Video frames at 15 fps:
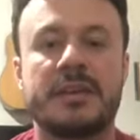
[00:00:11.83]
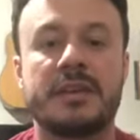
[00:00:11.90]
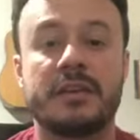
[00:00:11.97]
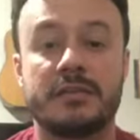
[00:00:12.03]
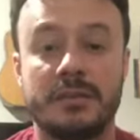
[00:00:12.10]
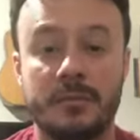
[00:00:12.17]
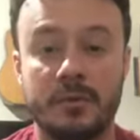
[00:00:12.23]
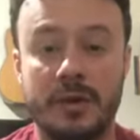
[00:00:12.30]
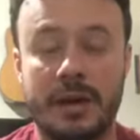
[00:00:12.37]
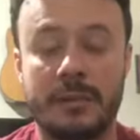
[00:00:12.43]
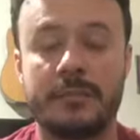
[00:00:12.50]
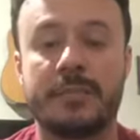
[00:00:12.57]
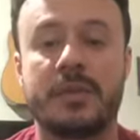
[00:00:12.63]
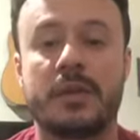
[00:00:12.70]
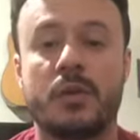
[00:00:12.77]
E vamos lá!
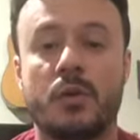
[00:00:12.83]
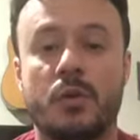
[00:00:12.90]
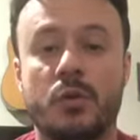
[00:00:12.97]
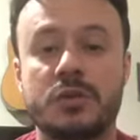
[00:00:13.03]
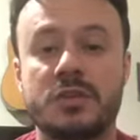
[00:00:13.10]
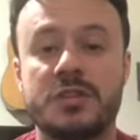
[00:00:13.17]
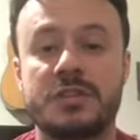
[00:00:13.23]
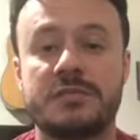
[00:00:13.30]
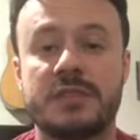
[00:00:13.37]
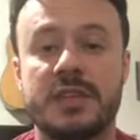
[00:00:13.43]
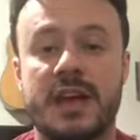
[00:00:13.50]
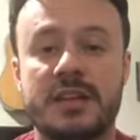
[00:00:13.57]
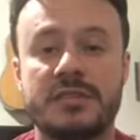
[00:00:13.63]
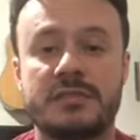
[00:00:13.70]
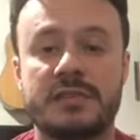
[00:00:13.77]
Hoje a
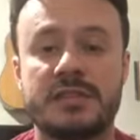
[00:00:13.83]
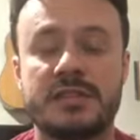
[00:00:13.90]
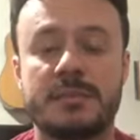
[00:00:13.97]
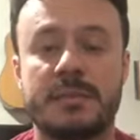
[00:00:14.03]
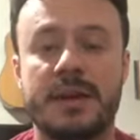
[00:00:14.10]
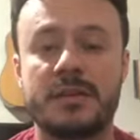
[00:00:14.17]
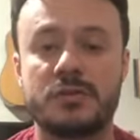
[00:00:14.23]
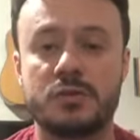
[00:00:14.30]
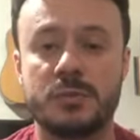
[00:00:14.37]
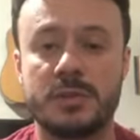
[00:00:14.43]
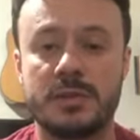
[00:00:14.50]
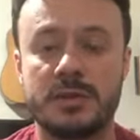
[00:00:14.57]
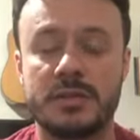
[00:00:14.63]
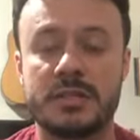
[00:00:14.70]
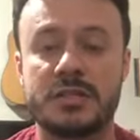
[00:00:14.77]
atividade vai ser mais
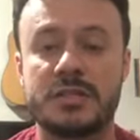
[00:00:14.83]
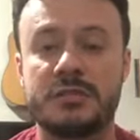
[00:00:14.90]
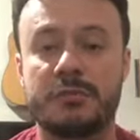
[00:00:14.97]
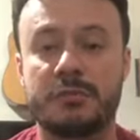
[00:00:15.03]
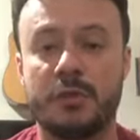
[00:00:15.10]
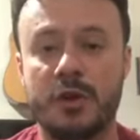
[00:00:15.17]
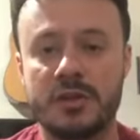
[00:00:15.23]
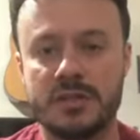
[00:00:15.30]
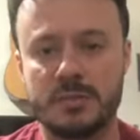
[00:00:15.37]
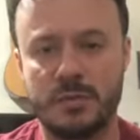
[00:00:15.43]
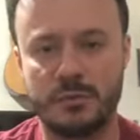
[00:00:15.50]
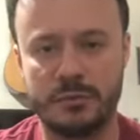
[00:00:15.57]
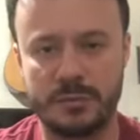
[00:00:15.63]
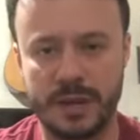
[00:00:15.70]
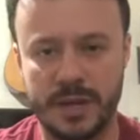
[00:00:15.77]
uma de voz e
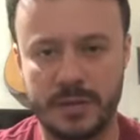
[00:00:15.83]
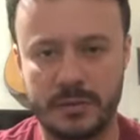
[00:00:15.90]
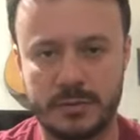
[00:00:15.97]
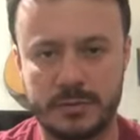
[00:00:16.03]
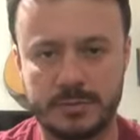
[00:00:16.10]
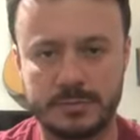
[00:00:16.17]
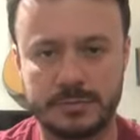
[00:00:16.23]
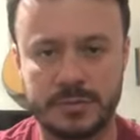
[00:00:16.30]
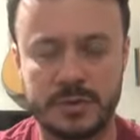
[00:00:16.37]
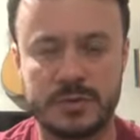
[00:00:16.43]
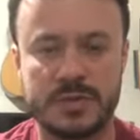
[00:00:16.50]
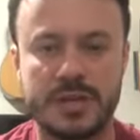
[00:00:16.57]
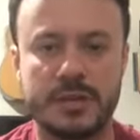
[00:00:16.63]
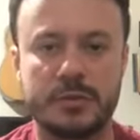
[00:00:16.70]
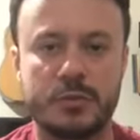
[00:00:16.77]
movimento. Eu
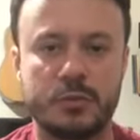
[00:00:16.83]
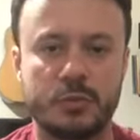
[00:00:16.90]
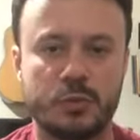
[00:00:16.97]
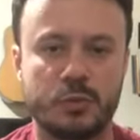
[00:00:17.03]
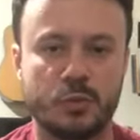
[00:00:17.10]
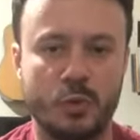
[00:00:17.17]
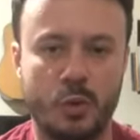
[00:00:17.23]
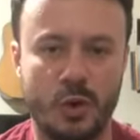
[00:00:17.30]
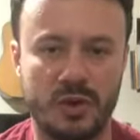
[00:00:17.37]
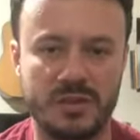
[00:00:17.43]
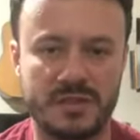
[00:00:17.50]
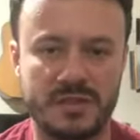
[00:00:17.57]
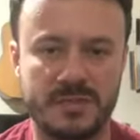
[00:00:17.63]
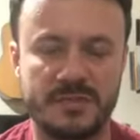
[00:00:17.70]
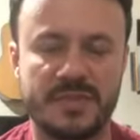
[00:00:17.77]
sei que todo mundo
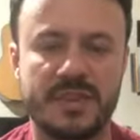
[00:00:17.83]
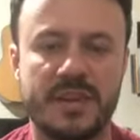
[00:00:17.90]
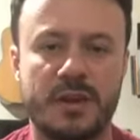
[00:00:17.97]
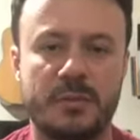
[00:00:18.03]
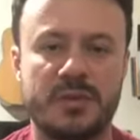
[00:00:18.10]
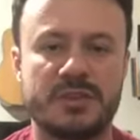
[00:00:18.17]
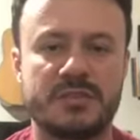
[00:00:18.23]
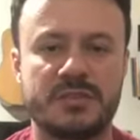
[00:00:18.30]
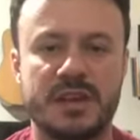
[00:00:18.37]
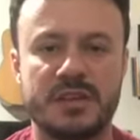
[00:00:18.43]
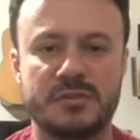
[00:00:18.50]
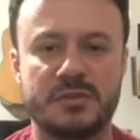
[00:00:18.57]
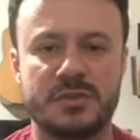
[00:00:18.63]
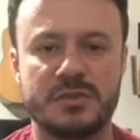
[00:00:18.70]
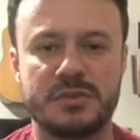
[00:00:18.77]
gosta, é uma atividade
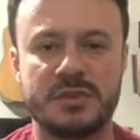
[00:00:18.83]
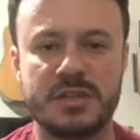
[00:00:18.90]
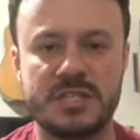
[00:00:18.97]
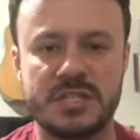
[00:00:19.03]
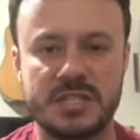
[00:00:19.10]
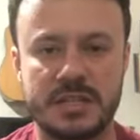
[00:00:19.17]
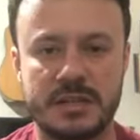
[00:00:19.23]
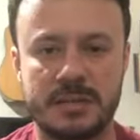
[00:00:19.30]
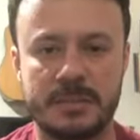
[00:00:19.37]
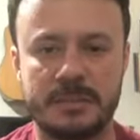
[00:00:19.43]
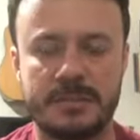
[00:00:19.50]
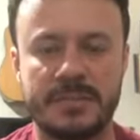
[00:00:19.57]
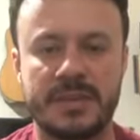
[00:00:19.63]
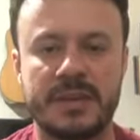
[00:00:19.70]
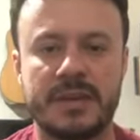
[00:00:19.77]
muito divertida.
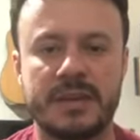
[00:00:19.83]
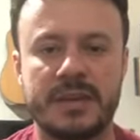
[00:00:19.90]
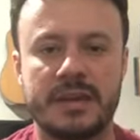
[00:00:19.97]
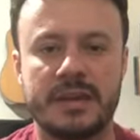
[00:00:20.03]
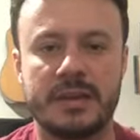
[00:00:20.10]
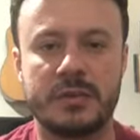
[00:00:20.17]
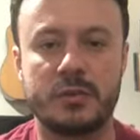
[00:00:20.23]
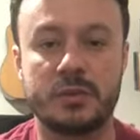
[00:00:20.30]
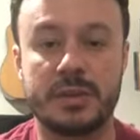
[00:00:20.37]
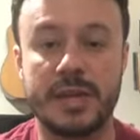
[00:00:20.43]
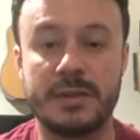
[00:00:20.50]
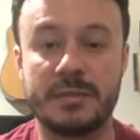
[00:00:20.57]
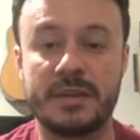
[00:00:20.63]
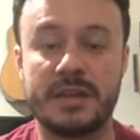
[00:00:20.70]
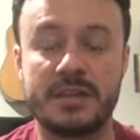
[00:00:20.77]
E o
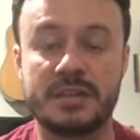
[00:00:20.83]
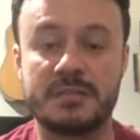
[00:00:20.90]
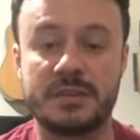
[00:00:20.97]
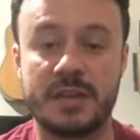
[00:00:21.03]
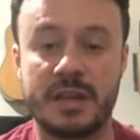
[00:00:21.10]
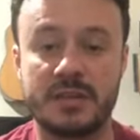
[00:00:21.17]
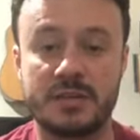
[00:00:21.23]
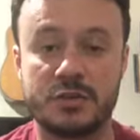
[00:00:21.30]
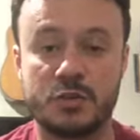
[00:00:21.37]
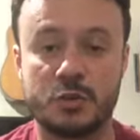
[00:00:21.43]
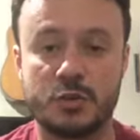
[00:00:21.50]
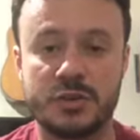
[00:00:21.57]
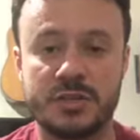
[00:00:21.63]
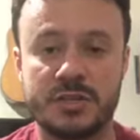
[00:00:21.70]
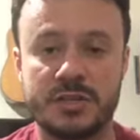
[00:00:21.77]
tema da atividade de
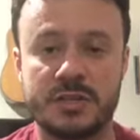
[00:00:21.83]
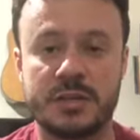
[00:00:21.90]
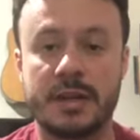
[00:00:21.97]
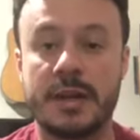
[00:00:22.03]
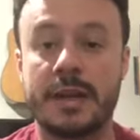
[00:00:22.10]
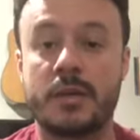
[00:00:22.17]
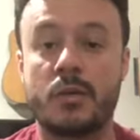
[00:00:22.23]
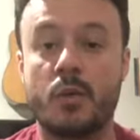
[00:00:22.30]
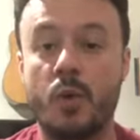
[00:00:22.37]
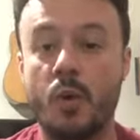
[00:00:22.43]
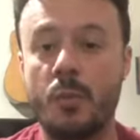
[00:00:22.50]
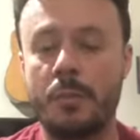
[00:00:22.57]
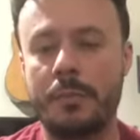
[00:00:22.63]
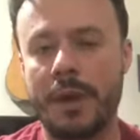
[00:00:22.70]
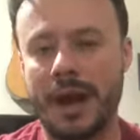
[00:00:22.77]
hoje é
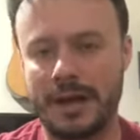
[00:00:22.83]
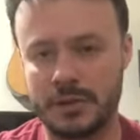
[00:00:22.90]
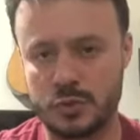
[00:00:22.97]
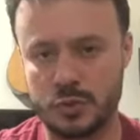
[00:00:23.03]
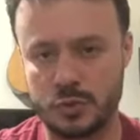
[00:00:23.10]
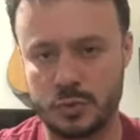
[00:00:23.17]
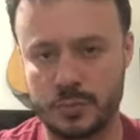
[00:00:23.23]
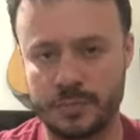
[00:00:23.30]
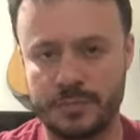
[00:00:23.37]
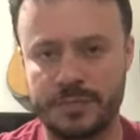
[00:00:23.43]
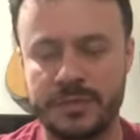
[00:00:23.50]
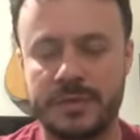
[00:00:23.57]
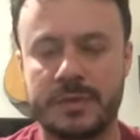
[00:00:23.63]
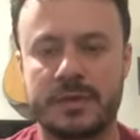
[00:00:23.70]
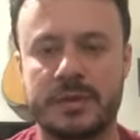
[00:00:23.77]
compasso.
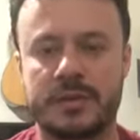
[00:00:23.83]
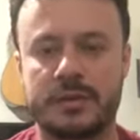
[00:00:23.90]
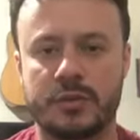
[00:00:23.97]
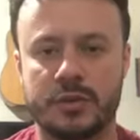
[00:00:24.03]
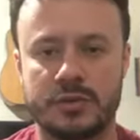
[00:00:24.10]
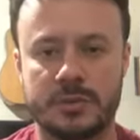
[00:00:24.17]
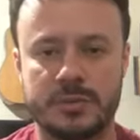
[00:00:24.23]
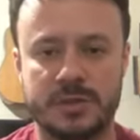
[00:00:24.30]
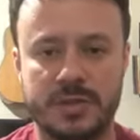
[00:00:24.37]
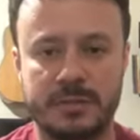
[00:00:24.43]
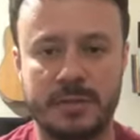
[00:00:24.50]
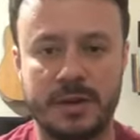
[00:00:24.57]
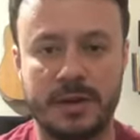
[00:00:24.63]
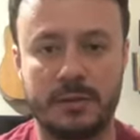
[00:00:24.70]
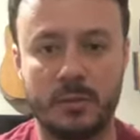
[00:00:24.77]
Então nós vamos
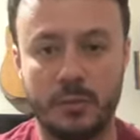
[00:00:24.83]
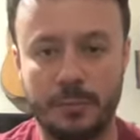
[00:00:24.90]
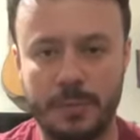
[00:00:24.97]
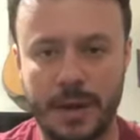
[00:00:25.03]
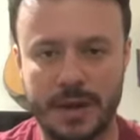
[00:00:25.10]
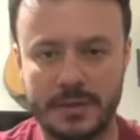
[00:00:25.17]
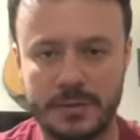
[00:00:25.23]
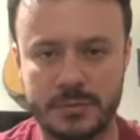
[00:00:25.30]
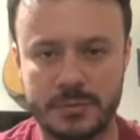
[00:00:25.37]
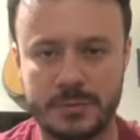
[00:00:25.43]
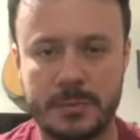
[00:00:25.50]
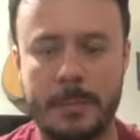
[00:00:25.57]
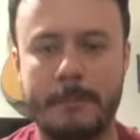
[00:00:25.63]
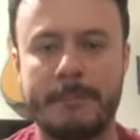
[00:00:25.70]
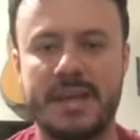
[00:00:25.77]
trabalhar compasso.
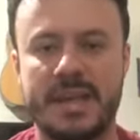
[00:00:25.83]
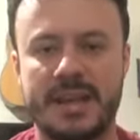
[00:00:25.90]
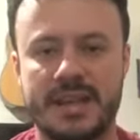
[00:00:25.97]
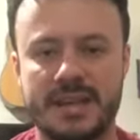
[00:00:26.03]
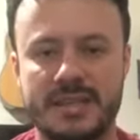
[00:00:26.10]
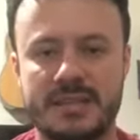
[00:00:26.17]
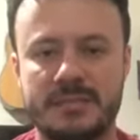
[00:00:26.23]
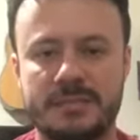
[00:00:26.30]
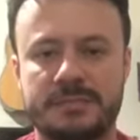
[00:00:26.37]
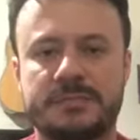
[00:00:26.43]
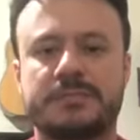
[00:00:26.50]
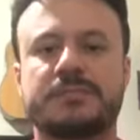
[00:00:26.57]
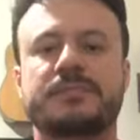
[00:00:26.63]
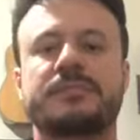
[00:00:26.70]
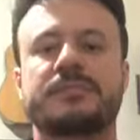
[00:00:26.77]
Beleza?
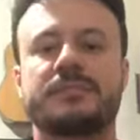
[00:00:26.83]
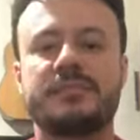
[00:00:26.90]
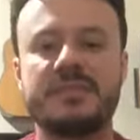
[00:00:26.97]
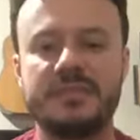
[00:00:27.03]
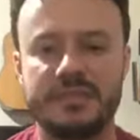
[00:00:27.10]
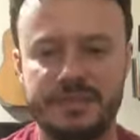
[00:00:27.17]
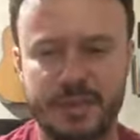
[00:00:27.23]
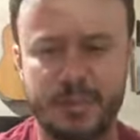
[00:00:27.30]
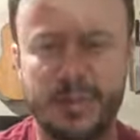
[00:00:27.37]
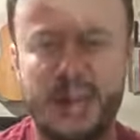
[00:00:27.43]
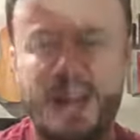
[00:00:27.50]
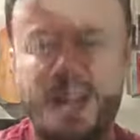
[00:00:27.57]
Vamos lá.